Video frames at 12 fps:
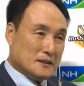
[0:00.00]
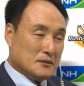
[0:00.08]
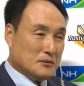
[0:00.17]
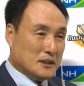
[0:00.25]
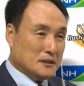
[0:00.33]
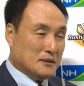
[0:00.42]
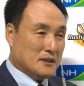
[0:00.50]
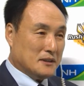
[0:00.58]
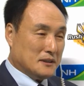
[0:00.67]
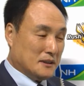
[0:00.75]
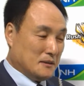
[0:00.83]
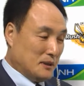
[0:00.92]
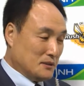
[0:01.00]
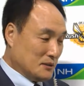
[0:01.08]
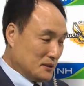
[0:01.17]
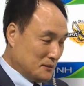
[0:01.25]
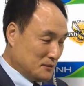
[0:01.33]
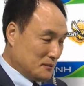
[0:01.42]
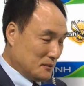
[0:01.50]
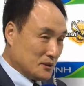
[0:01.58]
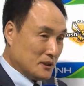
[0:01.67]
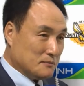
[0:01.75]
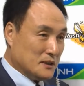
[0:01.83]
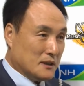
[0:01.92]
서브레시버 그렇게 만족스럽지는
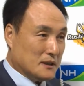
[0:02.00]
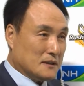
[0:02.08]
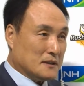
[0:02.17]
못합니다.